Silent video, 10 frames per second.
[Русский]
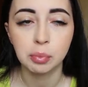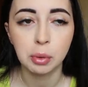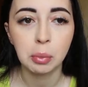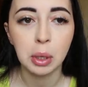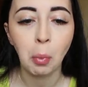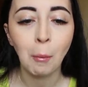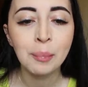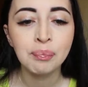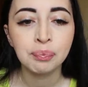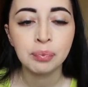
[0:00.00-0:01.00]
Например,
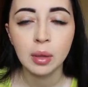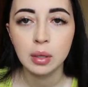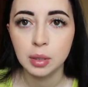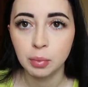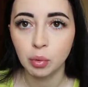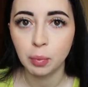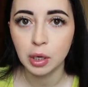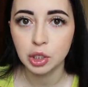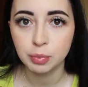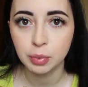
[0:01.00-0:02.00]
ты
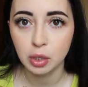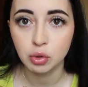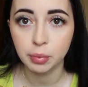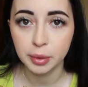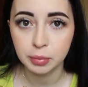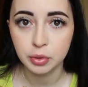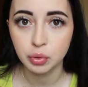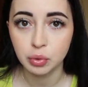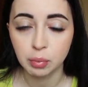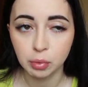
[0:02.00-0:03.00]
покупаешь платную
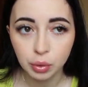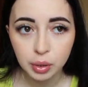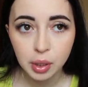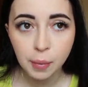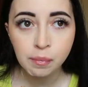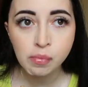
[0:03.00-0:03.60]
подписку на блогера.